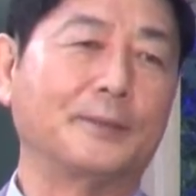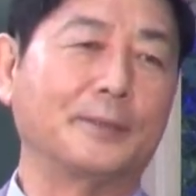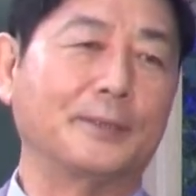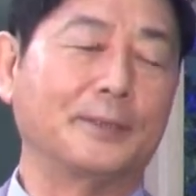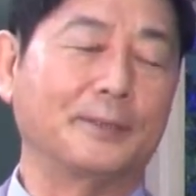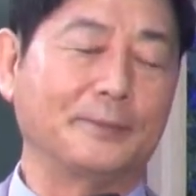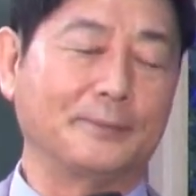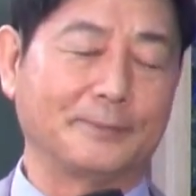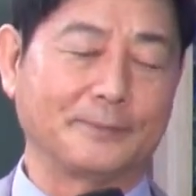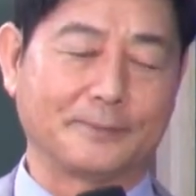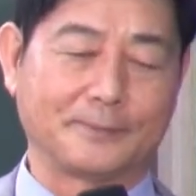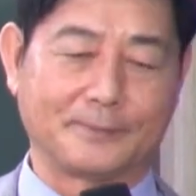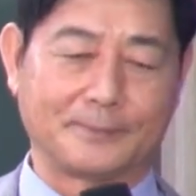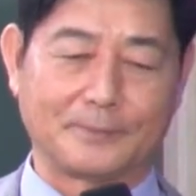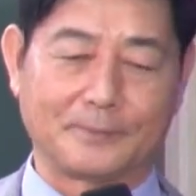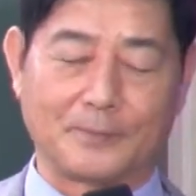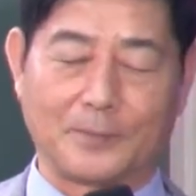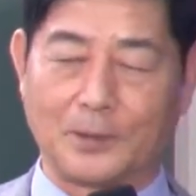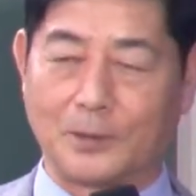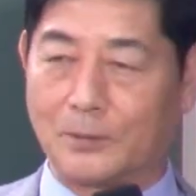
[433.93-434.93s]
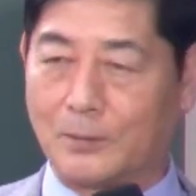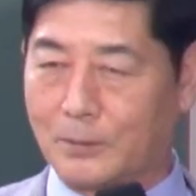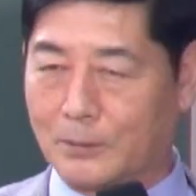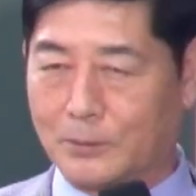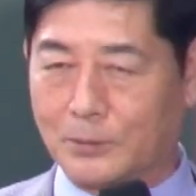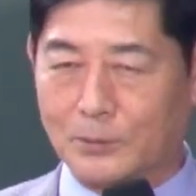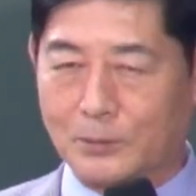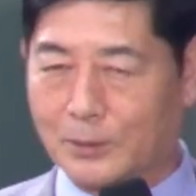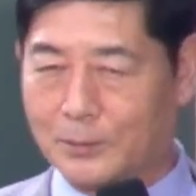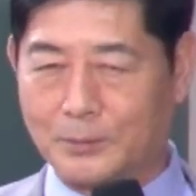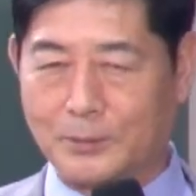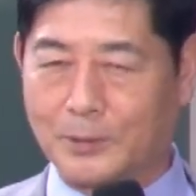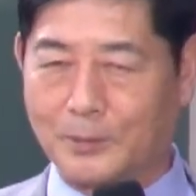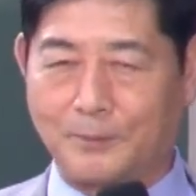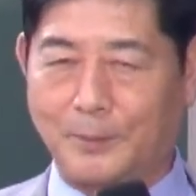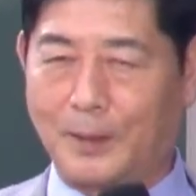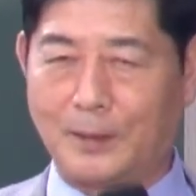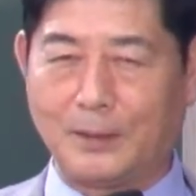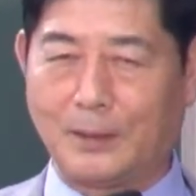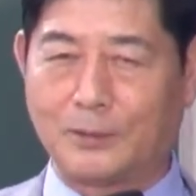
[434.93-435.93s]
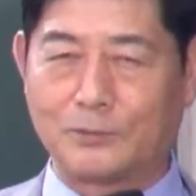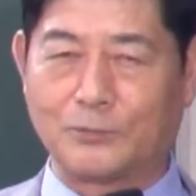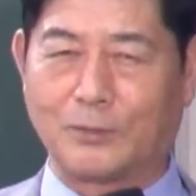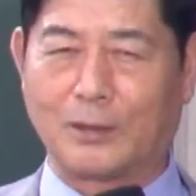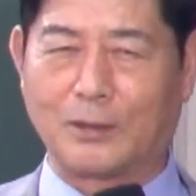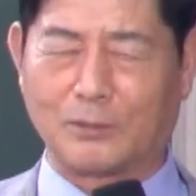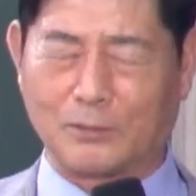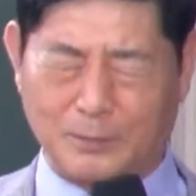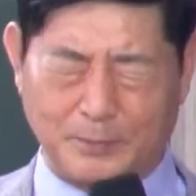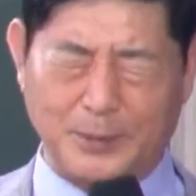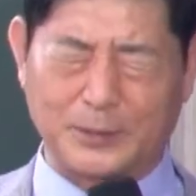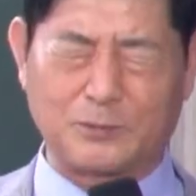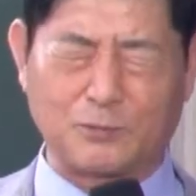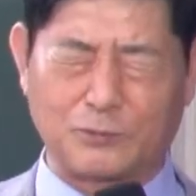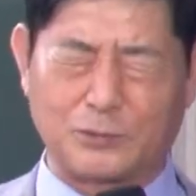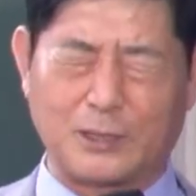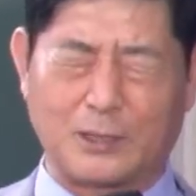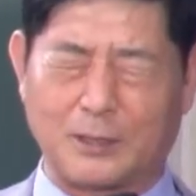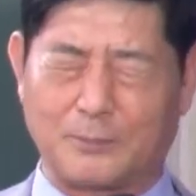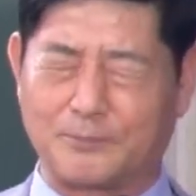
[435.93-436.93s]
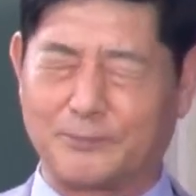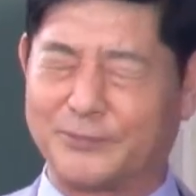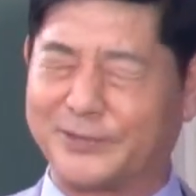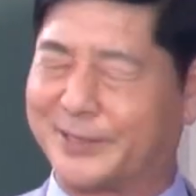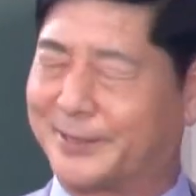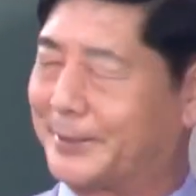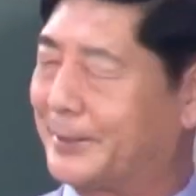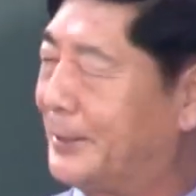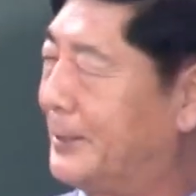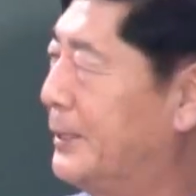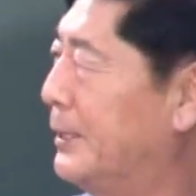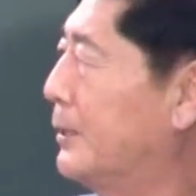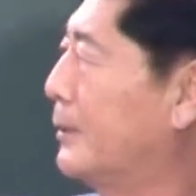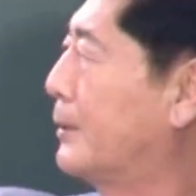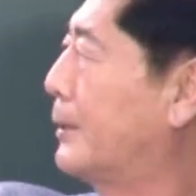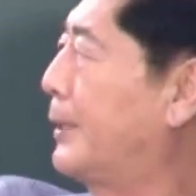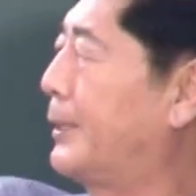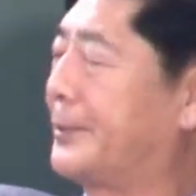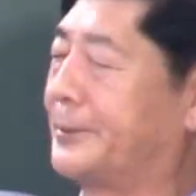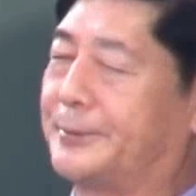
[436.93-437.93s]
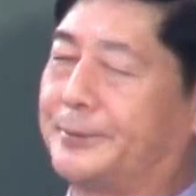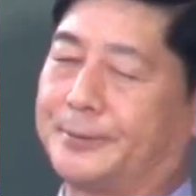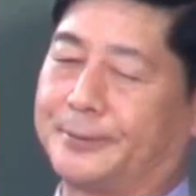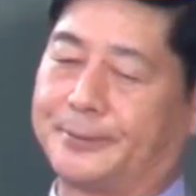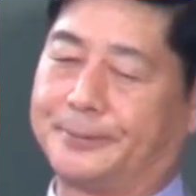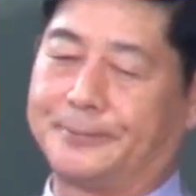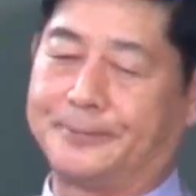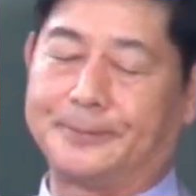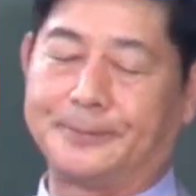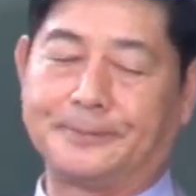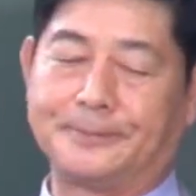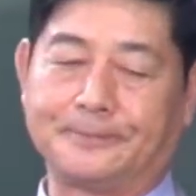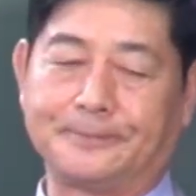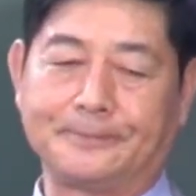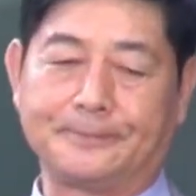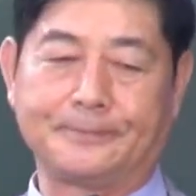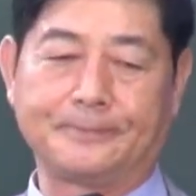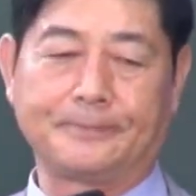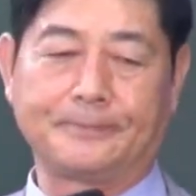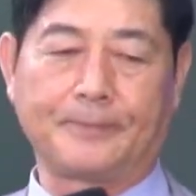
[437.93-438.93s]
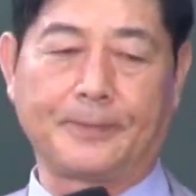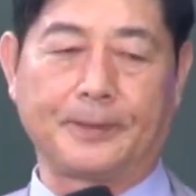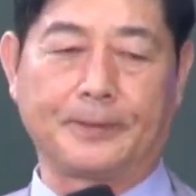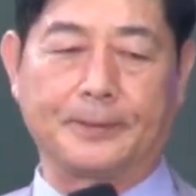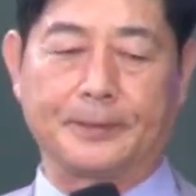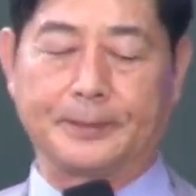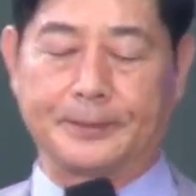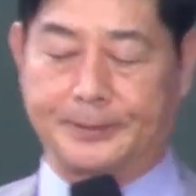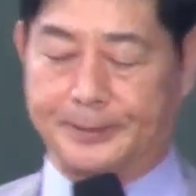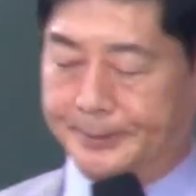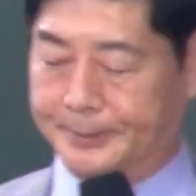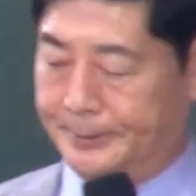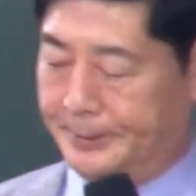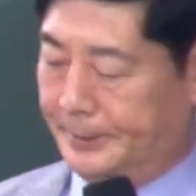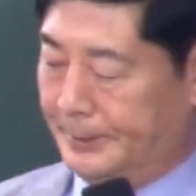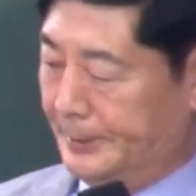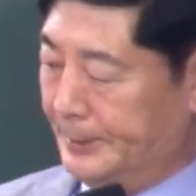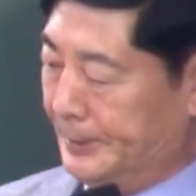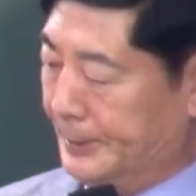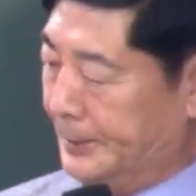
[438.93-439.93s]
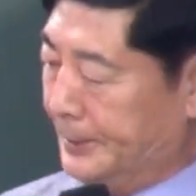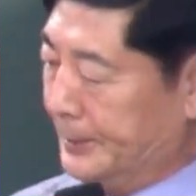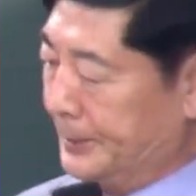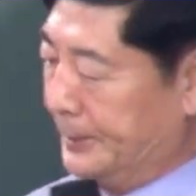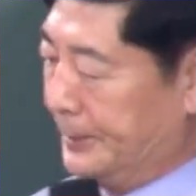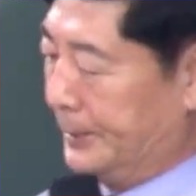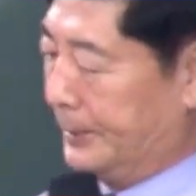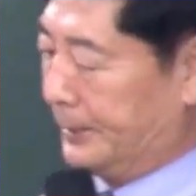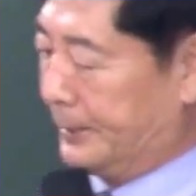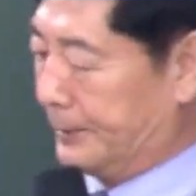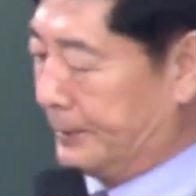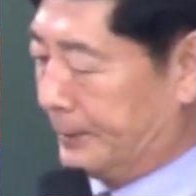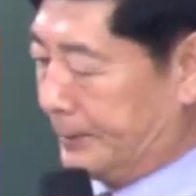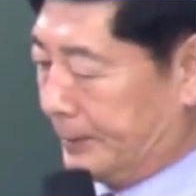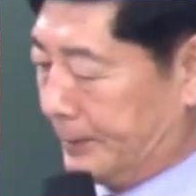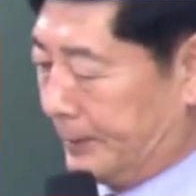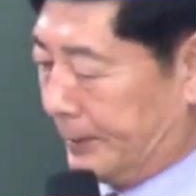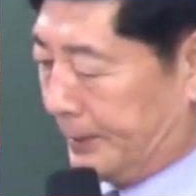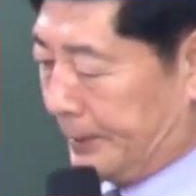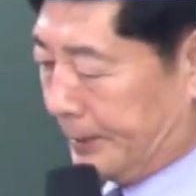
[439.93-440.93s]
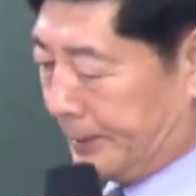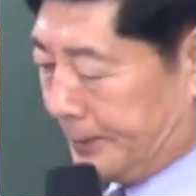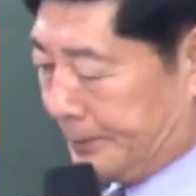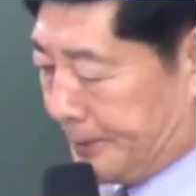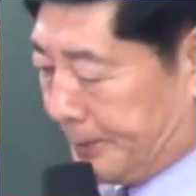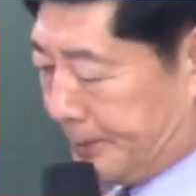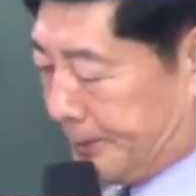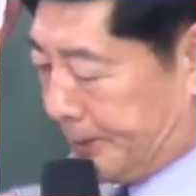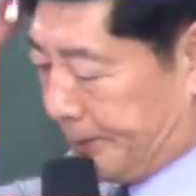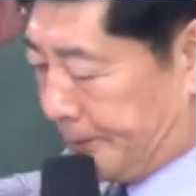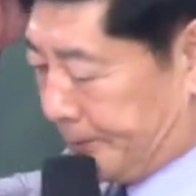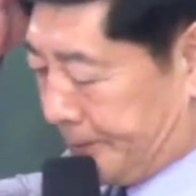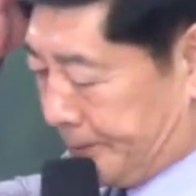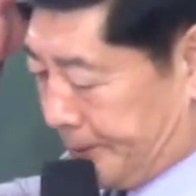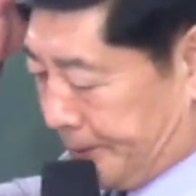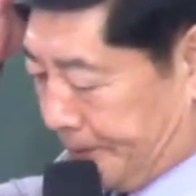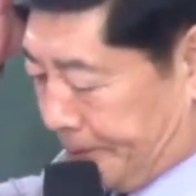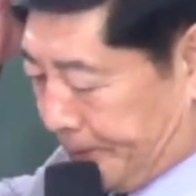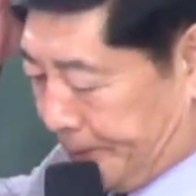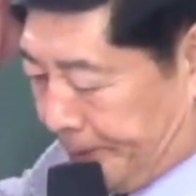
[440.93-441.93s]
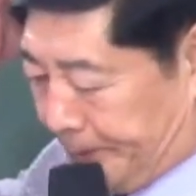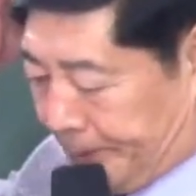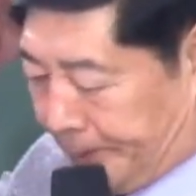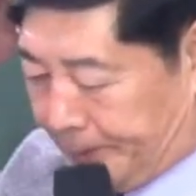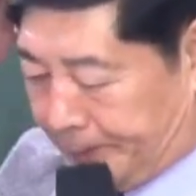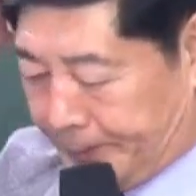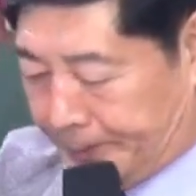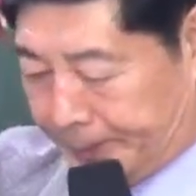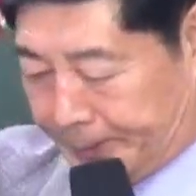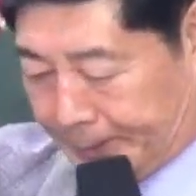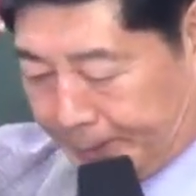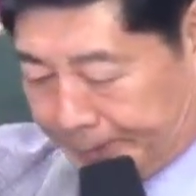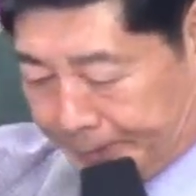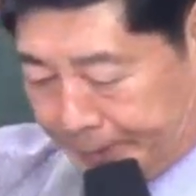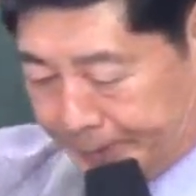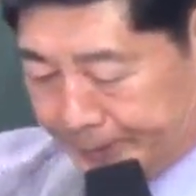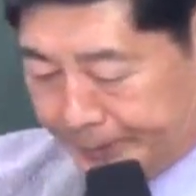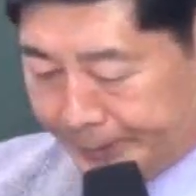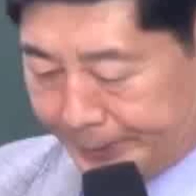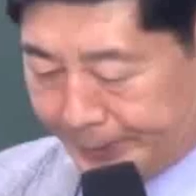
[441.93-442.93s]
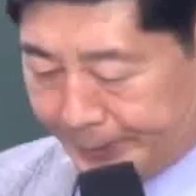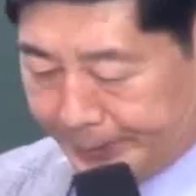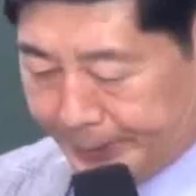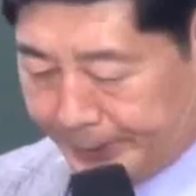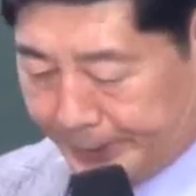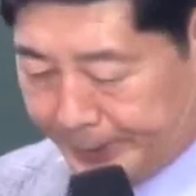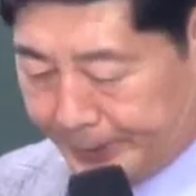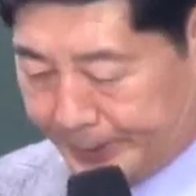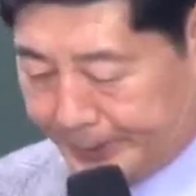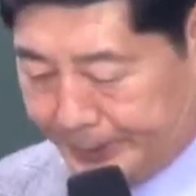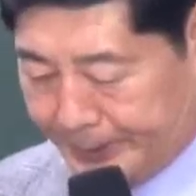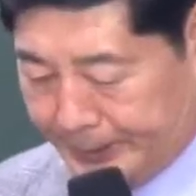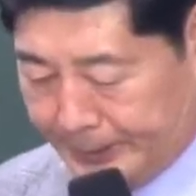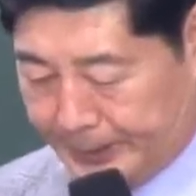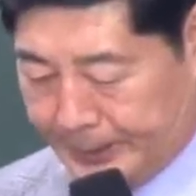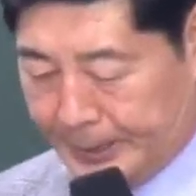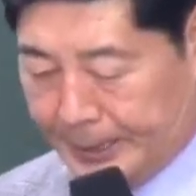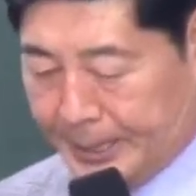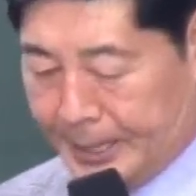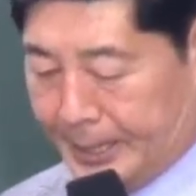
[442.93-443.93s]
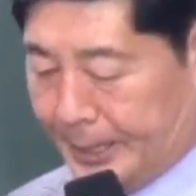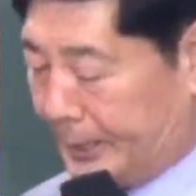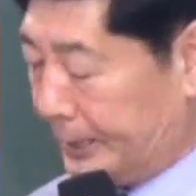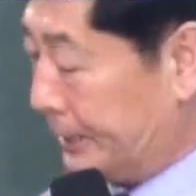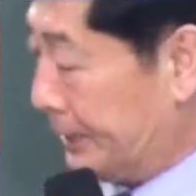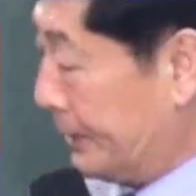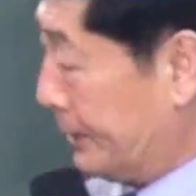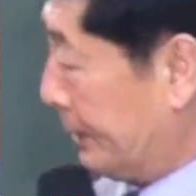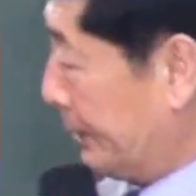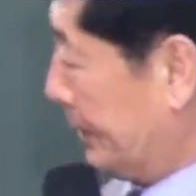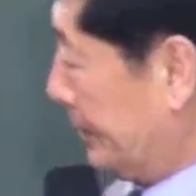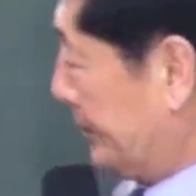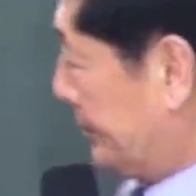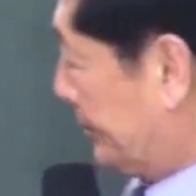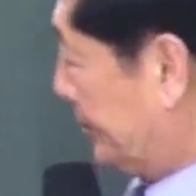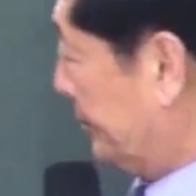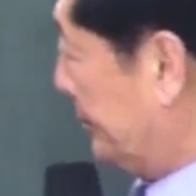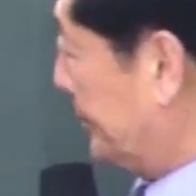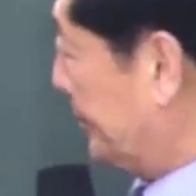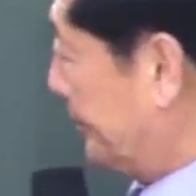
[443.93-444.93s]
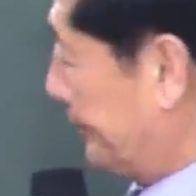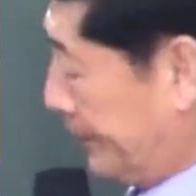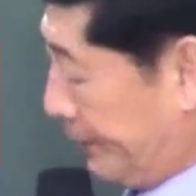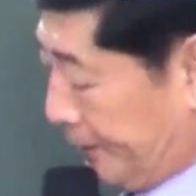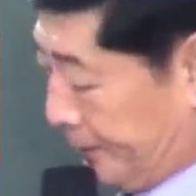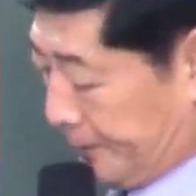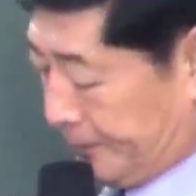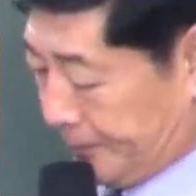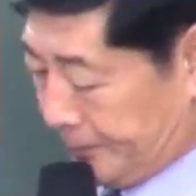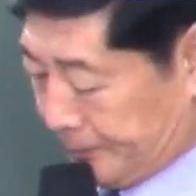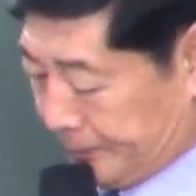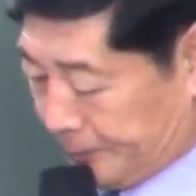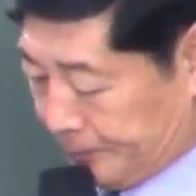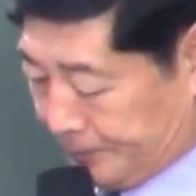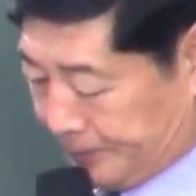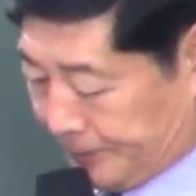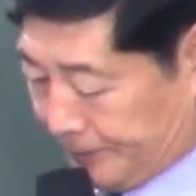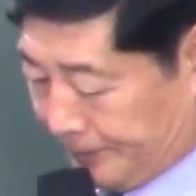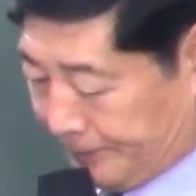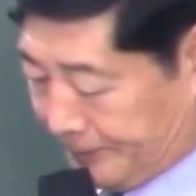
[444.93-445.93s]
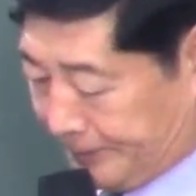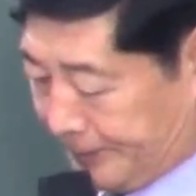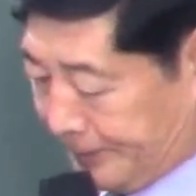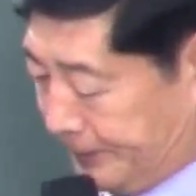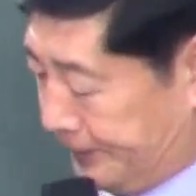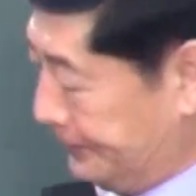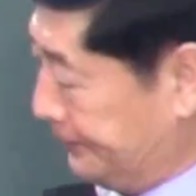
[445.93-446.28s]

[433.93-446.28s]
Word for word: 예? 근데 또 경남에 이제 팔려가지고 나는 그만큼 찾아보니까 딱 좋습니다 그래서 어, 하나님의 언약으로 잡고 응답을 누리게 되기를 예수님의 이름으로 축복합니다